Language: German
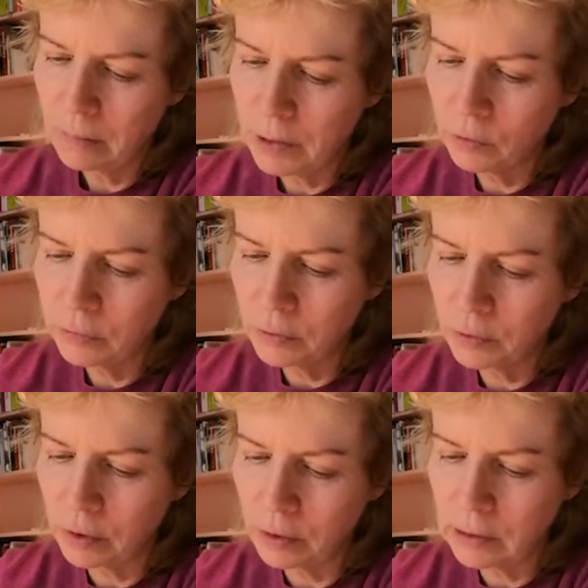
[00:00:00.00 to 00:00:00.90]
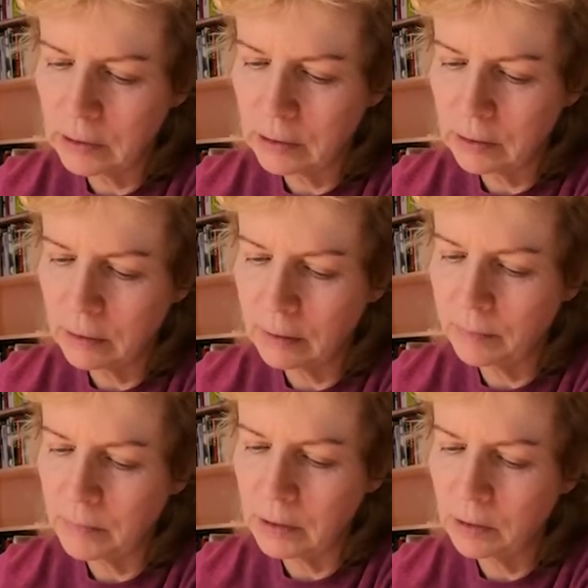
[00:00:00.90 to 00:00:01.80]
bei Louis Vuitton in, der,
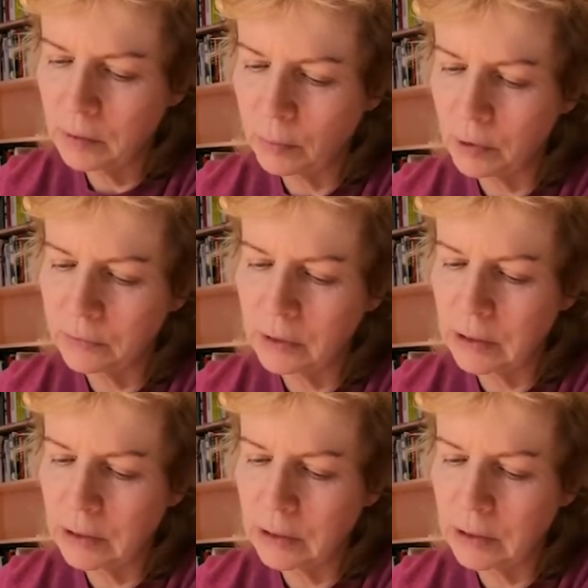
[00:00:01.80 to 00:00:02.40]
in dem Gebäude von